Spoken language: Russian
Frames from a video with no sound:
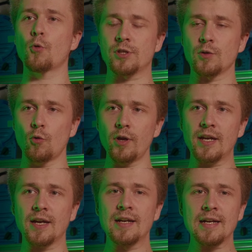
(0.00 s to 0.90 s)
По
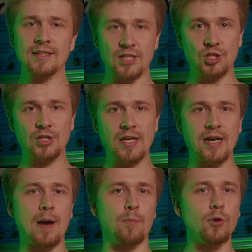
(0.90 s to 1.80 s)
теории на
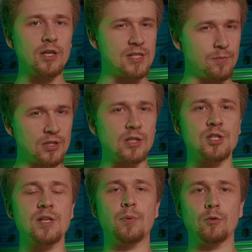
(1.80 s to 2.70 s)
4К покете мы
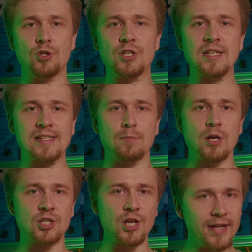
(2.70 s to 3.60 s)
должны получить
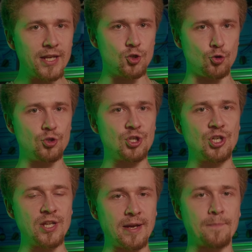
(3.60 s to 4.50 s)
изображение чуть
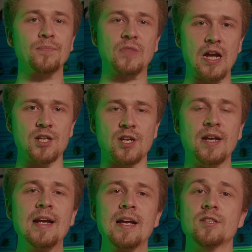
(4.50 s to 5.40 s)
шире. Также
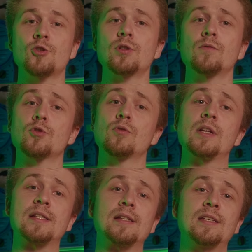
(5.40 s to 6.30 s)
за счет того, что у
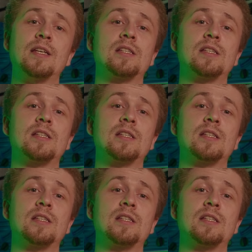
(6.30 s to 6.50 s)
нас есть